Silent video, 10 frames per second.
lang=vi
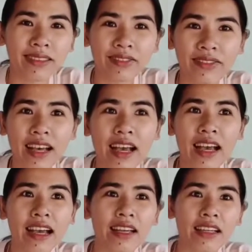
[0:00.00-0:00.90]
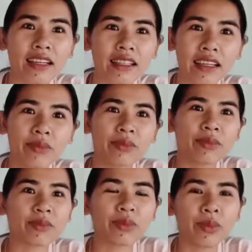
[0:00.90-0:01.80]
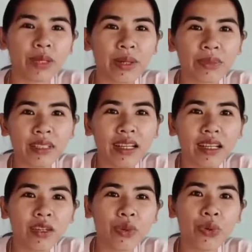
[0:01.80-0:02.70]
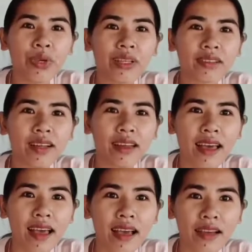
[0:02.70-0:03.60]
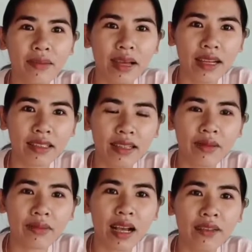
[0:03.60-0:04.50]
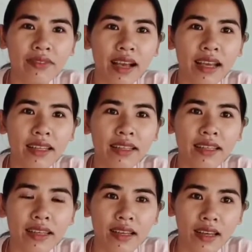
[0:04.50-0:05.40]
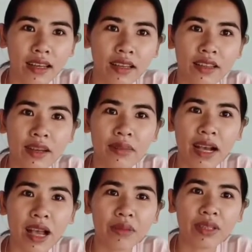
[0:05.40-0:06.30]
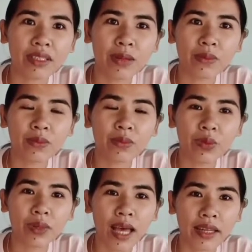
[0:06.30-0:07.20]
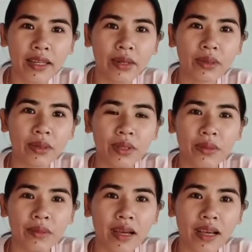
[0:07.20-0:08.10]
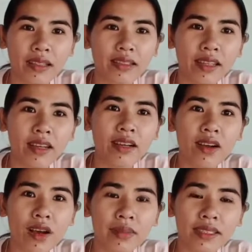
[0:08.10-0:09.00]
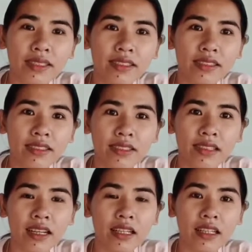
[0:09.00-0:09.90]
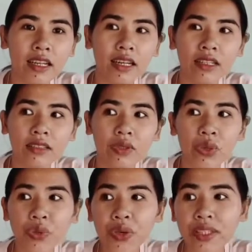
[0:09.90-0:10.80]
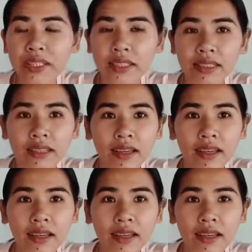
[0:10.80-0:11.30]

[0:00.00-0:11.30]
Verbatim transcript: Và trong một trong những cái lời khuyên đó là các bạn không cần phải uh, để mật ong ở trong tủ lạnh đâu Mà cứ để ở ngoài bình thường uh, Tuy nhiên thì